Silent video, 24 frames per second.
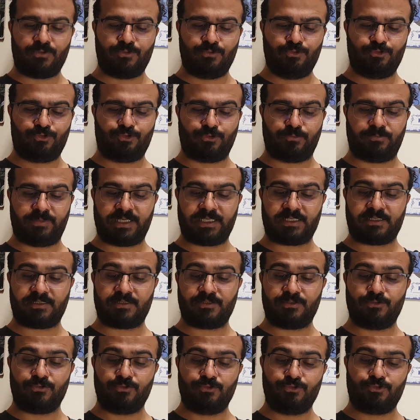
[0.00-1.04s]
Üşümek,
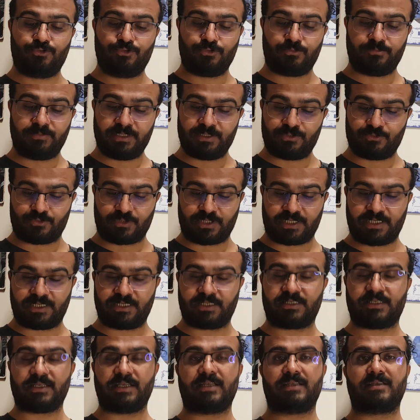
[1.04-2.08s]
üşütmek
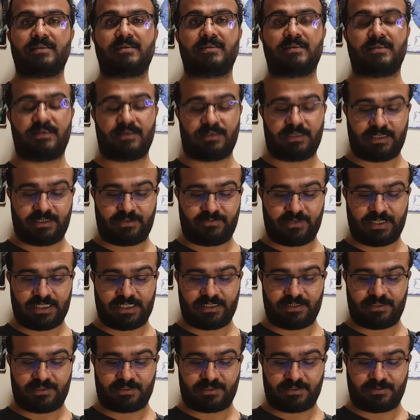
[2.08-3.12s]
üzereyken eve
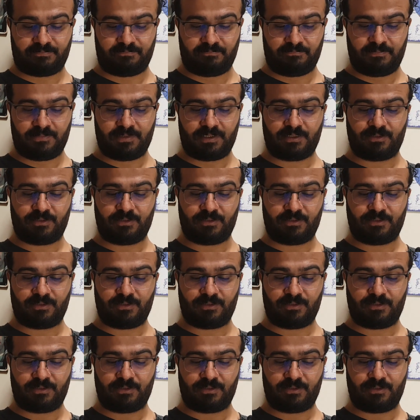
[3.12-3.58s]
girdim.